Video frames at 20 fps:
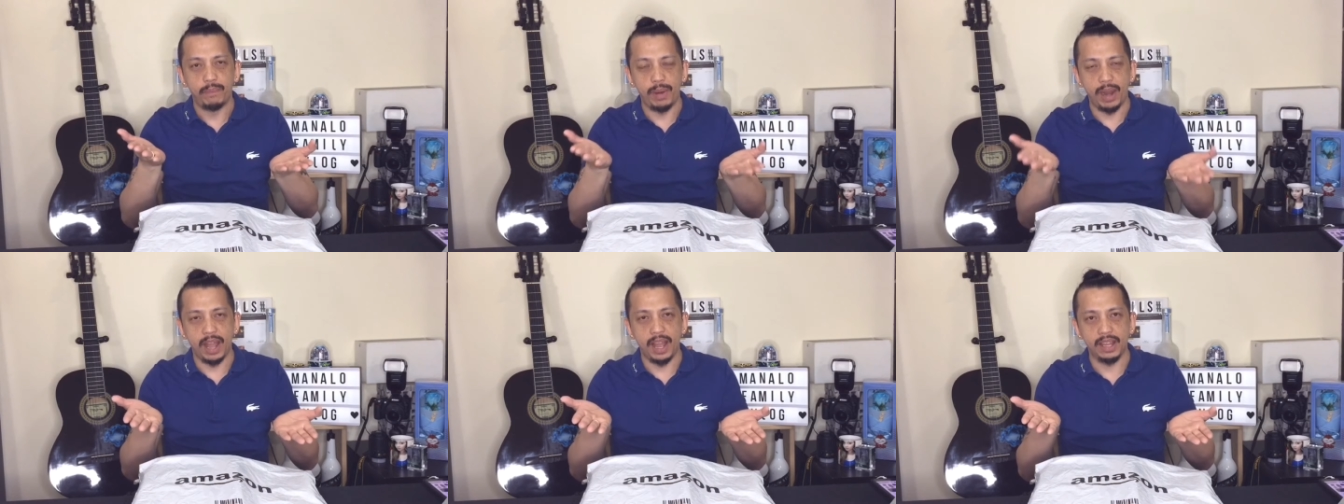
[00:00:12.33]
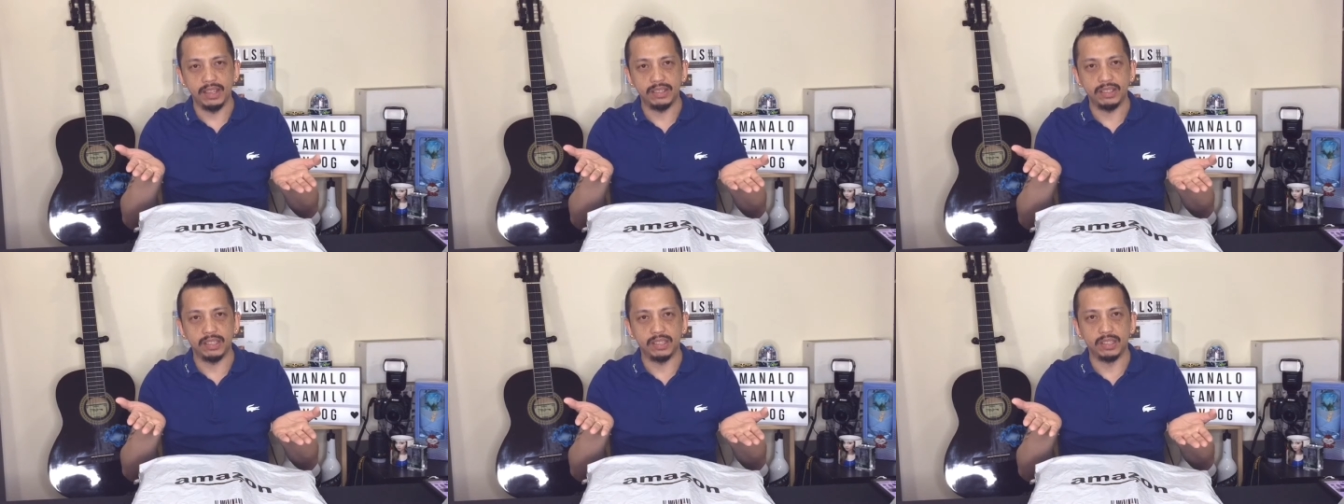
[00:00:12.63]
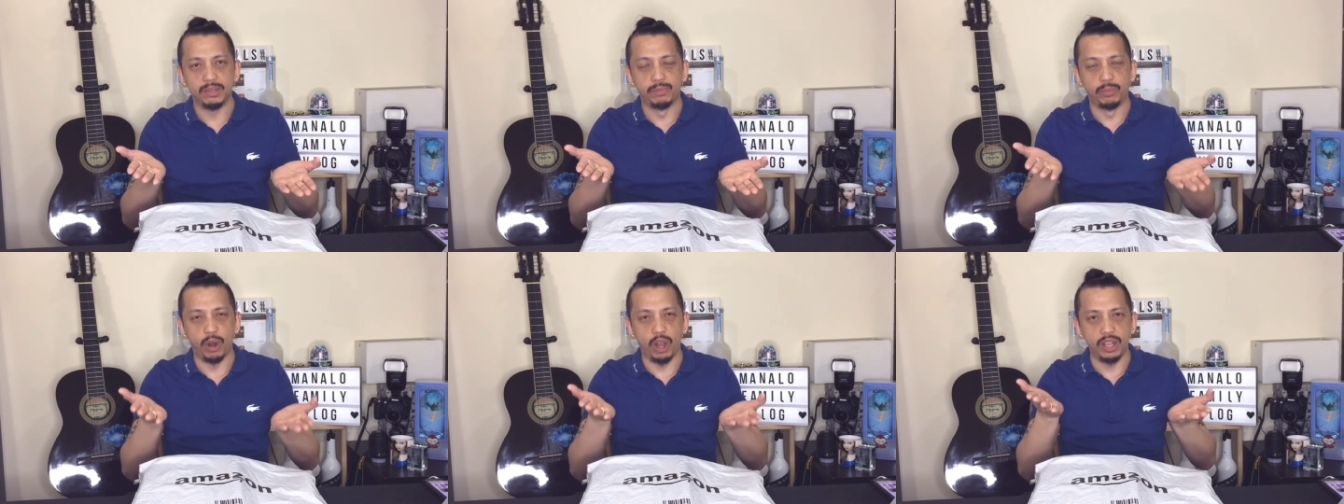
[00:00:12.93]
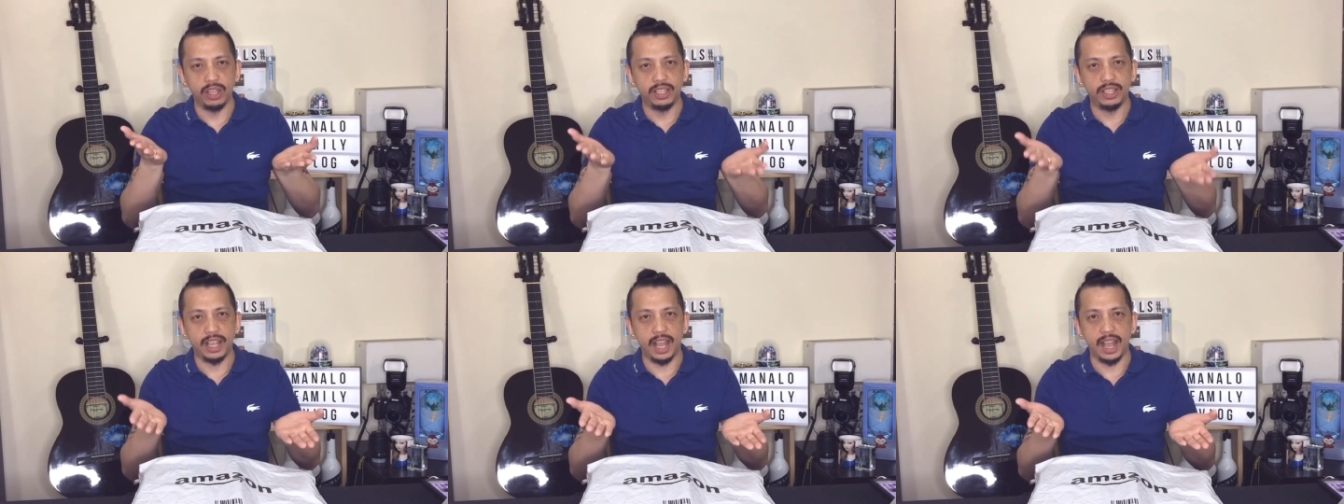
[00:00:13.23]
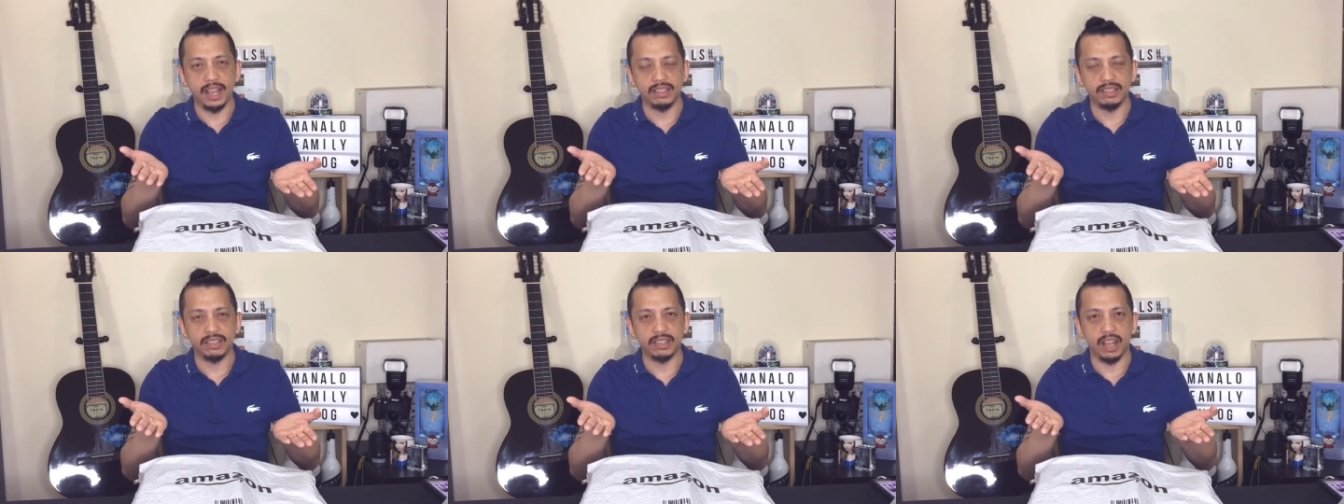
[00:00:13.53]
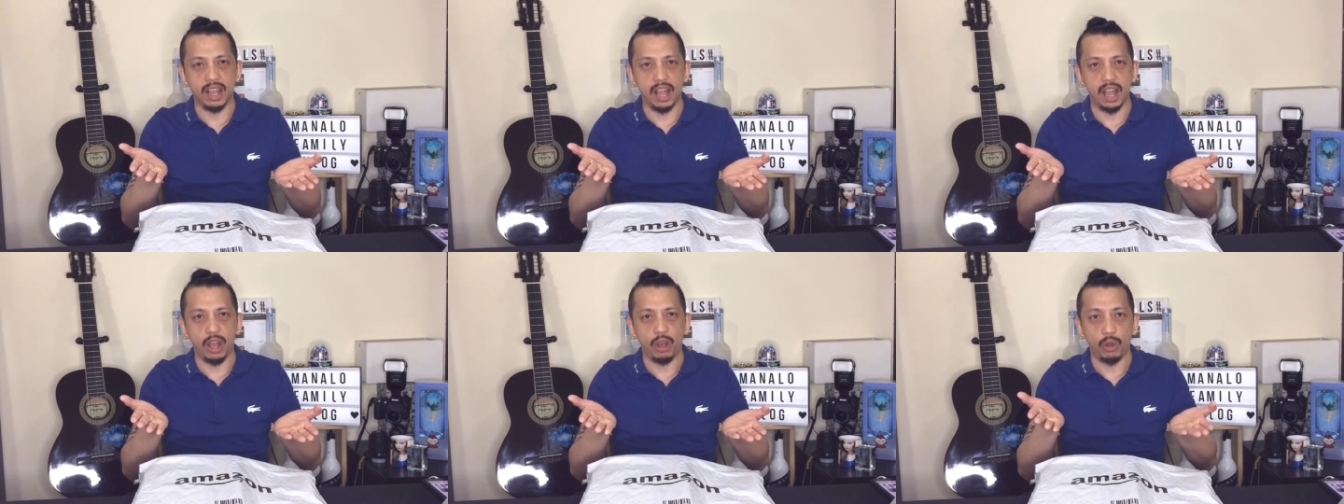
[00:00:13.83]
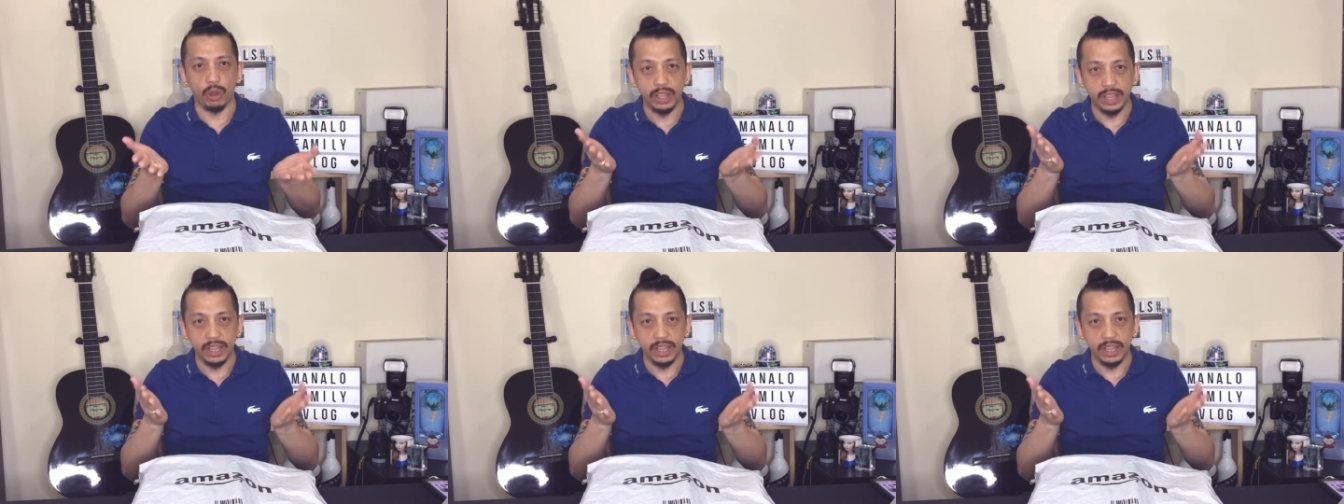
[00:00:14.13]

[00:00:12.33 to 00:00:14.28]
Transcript: plus broadcast sa uh,